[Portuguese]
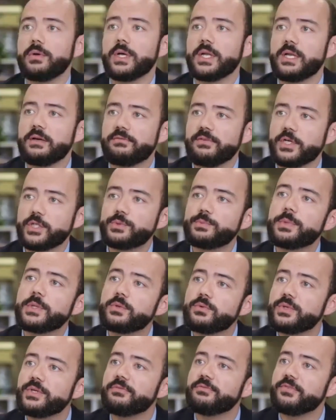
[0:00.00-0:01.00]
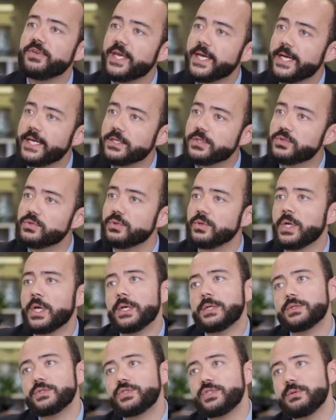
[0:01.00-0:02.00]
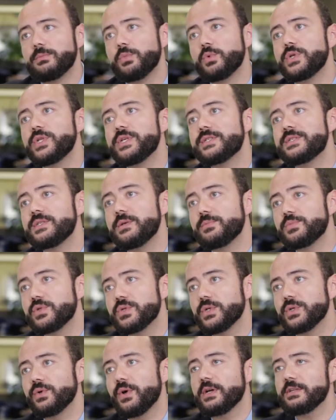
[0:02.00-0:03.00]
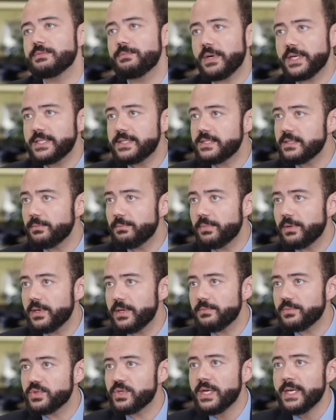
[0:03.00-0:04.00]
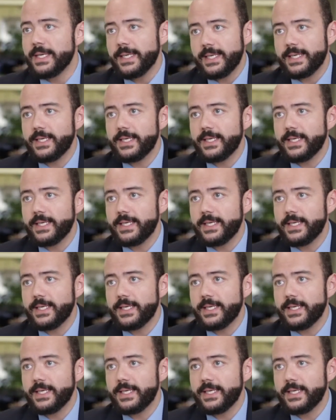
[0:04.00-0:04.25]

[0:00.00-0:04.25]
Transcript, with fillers: Relevante pelo universo de municípios que nós participamos